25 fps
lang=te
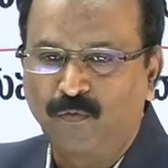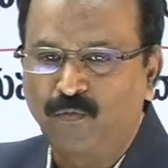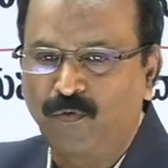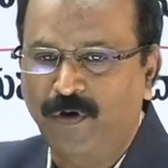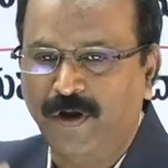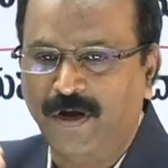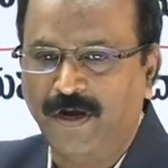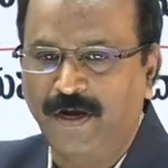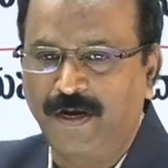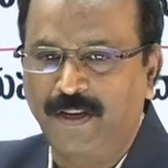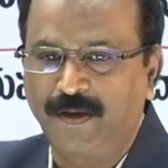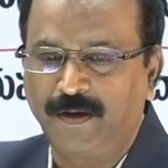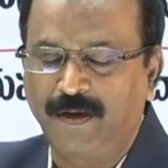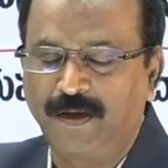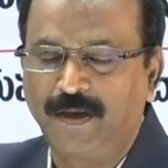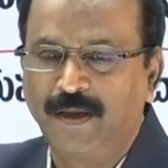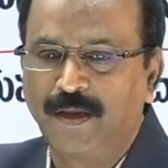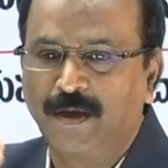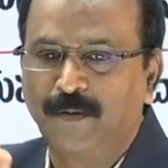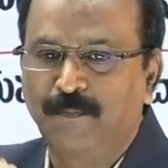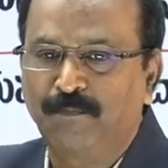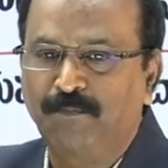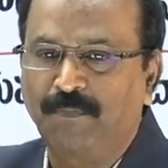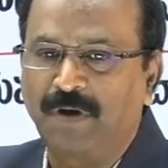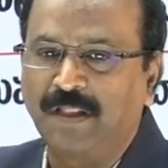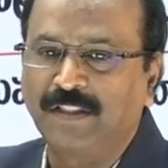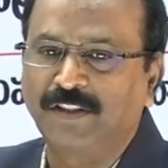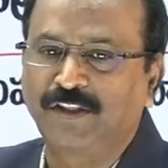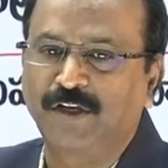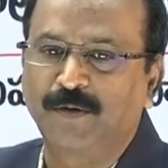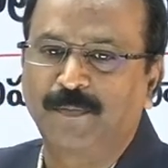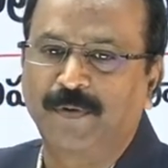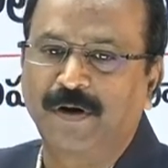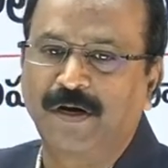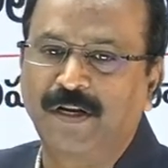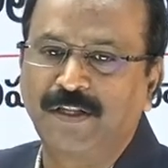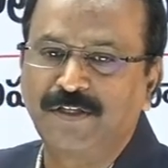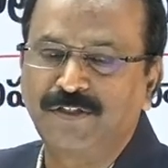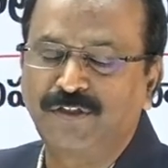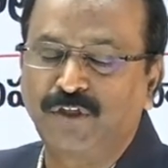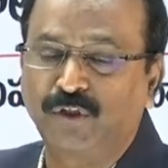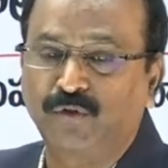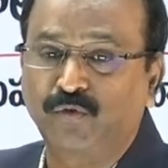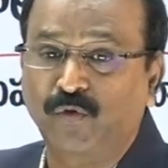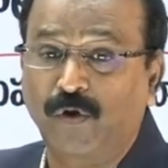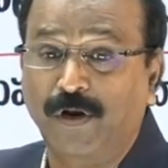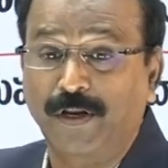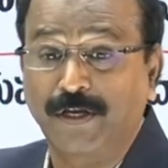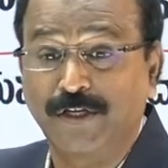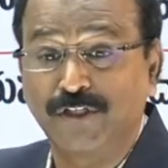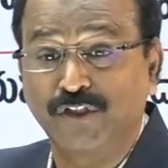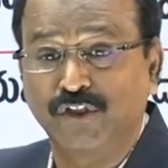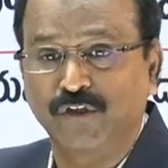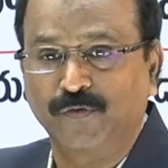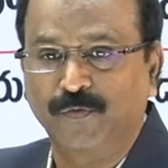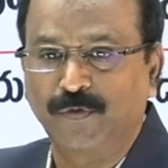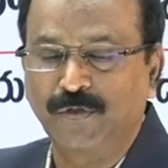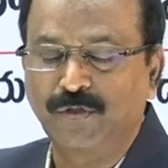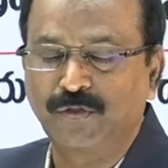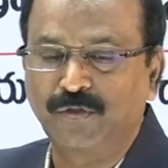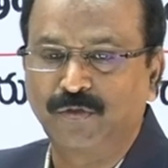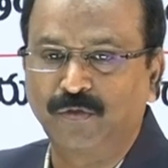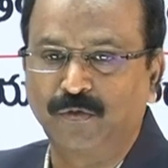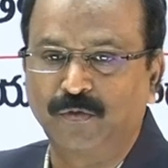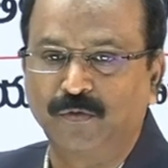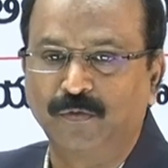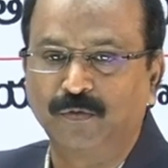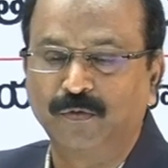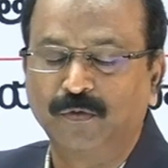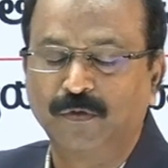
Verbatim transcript: వారిని మంత్రిమండలి నుంచి తొలగించవచ్చు